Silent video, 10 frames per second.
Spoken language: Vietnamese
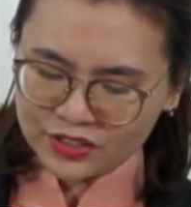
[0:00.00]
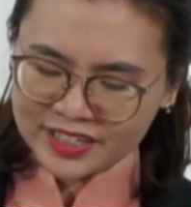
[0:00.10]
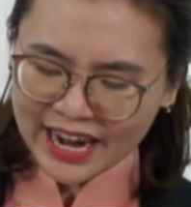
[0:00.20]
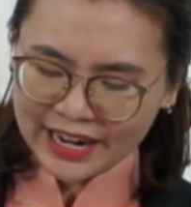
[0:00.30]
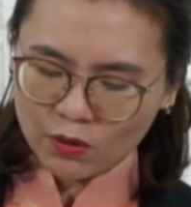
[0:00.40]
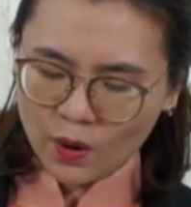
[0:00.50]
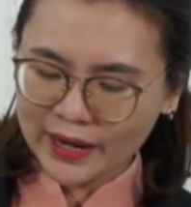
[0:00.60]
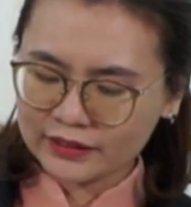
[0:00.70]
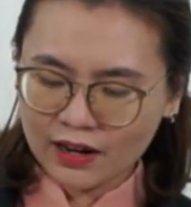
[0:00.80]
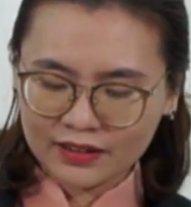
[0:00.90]
trang
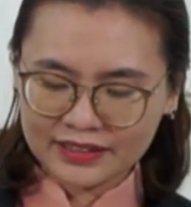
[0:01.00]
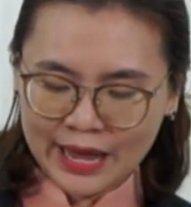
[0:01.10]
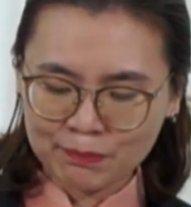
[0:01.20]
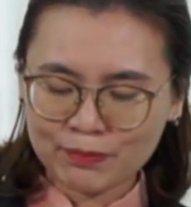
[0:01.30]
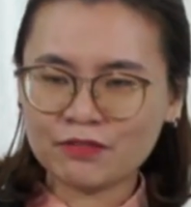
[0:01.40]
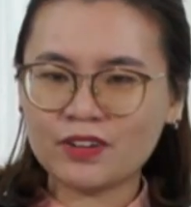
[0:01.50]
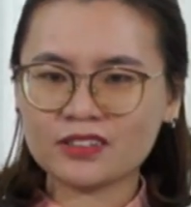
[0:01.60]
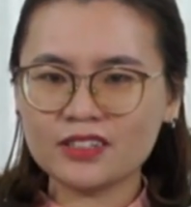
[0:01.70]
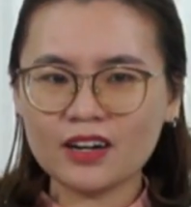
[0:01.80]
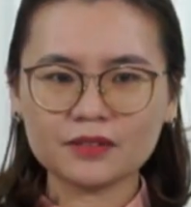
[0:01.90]
hoàng thật đẹp bằng vật chất